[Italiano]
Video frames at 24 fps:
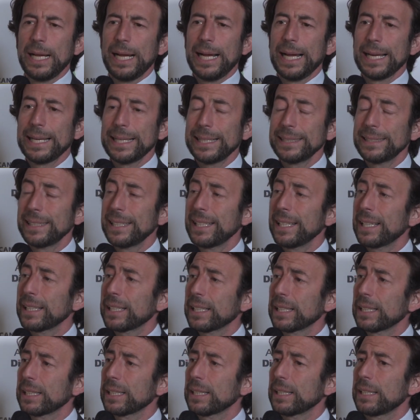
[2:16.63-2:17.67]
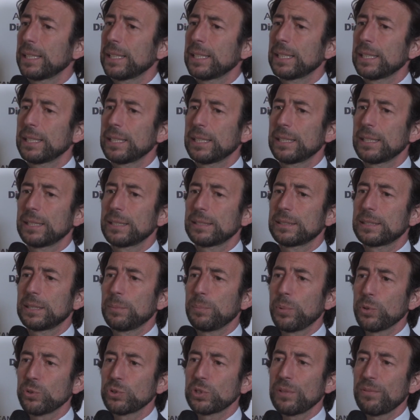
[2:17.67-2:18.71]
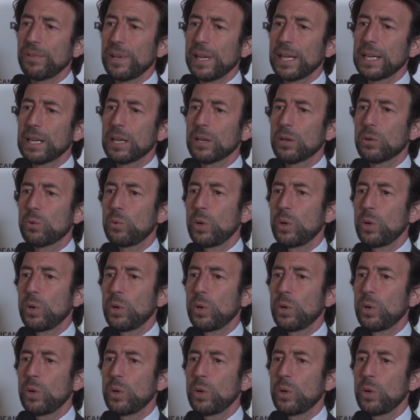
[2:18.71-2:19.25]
All'idea che eh, si possa fare